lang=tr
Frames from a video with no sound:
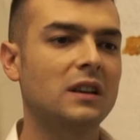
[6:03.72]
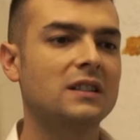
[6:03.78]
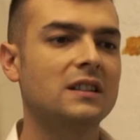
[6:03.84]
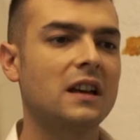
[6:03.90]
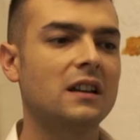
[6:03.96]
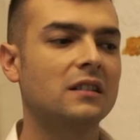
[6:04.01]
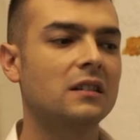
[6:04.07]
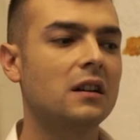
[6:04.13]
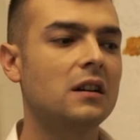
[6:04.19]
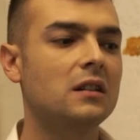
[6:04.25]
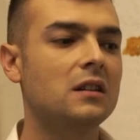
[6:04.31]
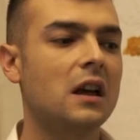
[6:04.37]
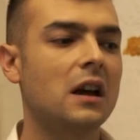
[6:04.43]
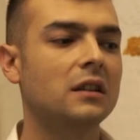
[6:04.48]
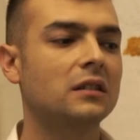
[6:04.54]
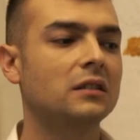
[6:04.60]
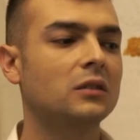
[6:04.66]
desenler
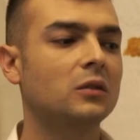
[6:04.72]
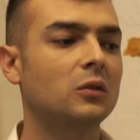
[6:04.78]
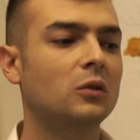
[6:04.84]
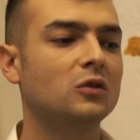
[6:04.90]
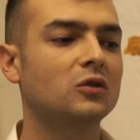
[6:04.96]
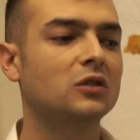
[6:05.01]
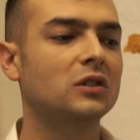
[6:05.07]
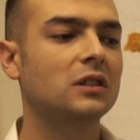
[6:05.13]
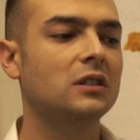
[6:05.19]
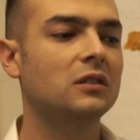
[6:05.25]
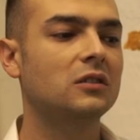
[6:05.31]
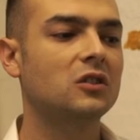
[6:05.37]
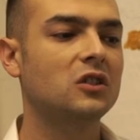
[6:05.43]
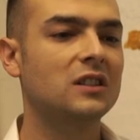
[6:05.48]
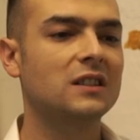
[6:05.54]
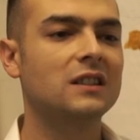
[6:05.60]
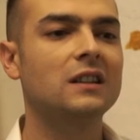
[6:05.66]
yani önce
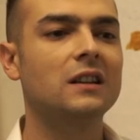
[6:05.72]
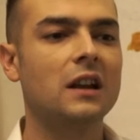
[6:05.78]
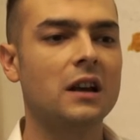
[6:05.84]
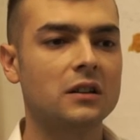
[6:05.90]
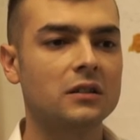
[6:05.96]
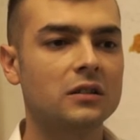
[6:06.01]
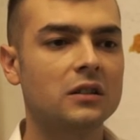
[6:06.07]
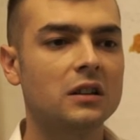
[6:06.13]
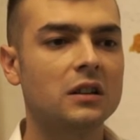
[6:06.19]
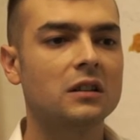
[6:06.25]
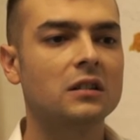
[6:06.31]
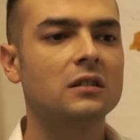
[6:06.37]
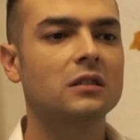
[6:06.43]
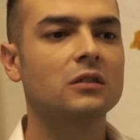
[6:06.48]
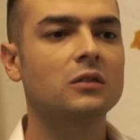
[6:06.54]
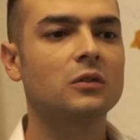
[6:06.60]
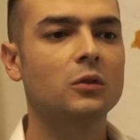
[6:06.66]
çizgiler.
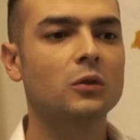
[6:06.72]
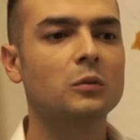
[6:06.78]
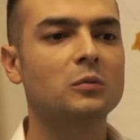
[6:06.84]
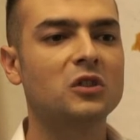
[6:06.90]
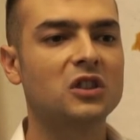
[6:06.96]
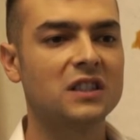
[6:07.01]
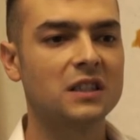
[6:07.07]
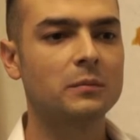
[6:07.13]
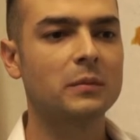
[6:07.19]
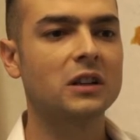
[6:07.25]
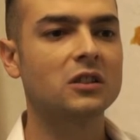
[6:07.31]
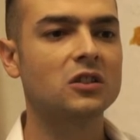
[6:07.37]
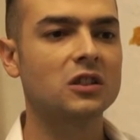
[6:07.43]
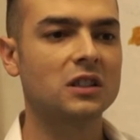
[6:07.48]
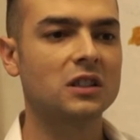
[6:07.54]
Tabii ki çizgi olacak o